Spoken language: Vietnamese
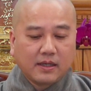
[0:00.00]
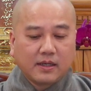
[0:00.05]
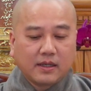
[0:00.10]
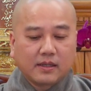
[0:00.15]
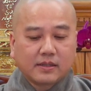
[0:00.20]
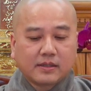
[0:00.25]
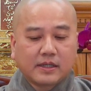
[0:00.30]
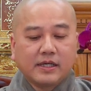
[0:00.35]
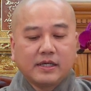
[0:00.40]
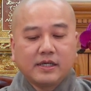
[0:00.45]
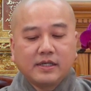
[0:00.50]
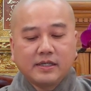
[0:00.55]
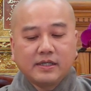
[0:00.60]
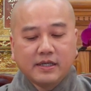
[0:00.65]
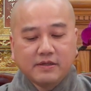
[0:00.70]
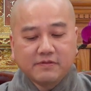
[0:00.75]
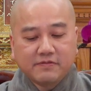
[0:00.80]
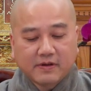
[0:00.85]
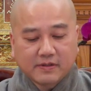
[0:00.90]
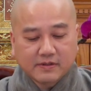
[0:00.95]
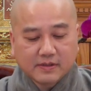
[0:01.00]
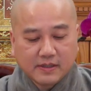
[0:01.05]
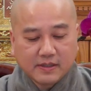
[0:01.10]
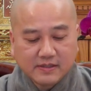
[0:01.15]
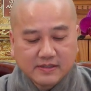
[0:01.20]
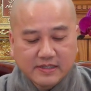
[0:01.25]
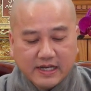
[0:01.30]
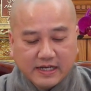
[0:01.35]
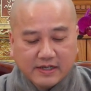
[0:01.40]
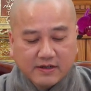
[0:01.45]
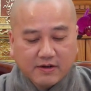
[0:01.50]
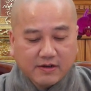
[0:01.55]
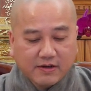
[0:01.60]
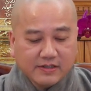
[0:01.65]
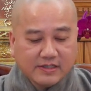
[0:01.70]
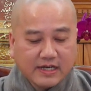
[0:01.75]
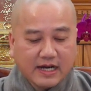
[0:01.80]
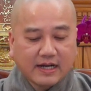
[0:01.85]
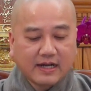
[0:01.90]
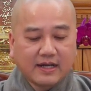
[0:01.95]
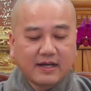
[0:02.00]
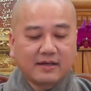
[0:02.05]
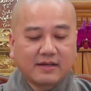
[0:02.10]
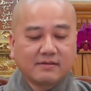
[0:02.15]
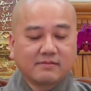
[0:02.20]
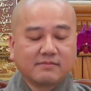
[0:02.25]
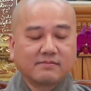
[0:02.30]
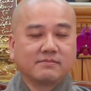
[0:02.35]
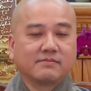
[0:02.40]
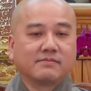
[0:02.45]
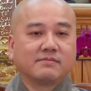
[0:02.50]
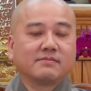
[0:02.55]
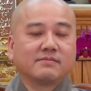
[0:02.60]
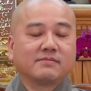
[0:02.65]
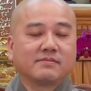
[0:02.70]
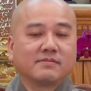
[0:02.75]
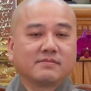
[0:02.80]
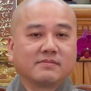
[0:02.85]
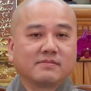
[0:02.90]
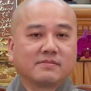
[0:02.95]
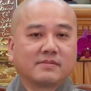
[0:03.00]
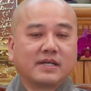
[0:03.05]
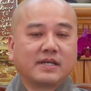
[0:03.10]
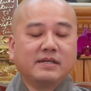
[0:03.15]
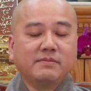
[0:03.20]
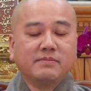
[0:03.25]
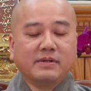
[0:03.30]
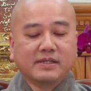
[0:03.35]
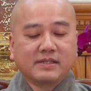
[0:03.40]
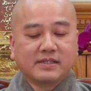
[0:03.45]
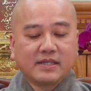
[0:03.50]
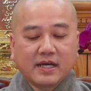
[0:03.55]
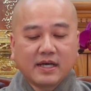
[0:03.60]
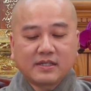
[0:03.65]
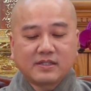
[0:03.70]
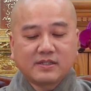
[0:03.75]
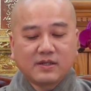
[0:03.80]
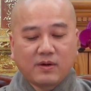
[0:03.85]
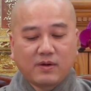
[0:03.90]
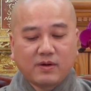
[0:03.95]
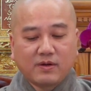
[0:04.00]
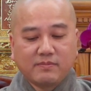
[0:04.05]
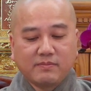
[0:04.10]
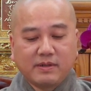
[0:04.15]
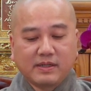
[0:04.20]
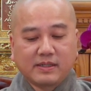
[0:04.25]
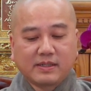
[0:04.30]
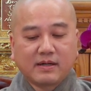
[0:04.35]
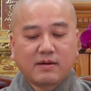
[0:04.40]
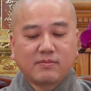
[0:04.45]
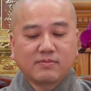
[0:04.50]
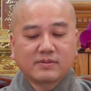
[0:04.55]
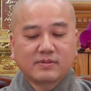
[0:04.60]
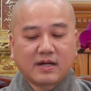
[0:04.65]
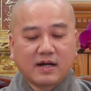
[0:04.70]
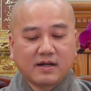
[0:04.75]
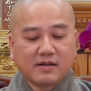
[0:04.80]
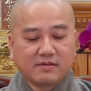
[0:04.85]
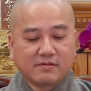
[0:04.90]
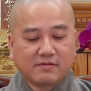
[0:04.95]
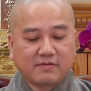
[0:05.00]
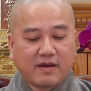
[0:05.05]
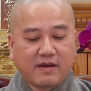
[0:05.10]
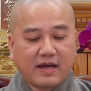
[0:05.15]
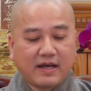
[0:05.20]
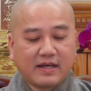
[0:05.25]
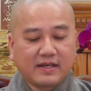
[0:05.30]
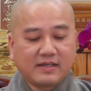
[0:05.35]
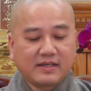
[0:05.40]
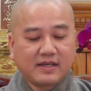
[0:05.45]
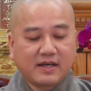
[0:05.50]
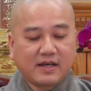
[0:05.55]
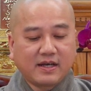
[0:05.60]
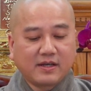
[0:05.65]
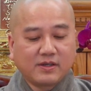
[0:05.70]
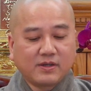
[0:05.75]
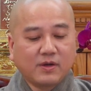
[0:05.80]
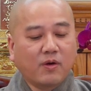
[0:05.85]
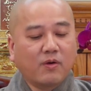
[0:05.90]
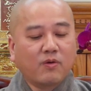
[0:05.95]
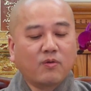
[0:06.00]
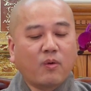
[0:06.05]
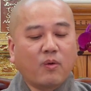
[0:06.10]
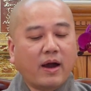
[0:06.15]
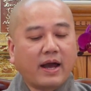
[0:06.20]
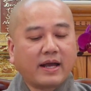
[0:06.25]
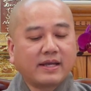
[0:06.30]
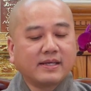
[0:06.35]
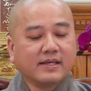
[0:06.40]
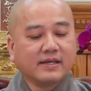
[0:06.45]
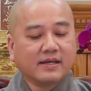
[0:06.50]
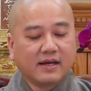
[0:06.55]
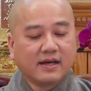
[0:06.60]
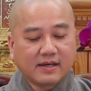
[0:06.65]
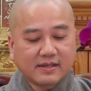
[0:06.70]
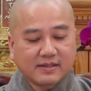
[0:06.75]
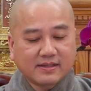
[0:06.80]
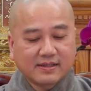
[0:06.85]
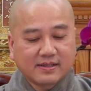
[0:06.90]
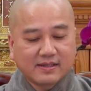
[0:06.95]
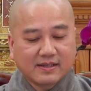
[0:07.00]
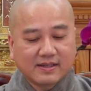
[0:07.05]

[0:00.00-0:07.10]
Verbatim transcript: khi vị Phật tử này nói rằng á, khi mình chết rồi mình không cần phải dỗ quải gì hết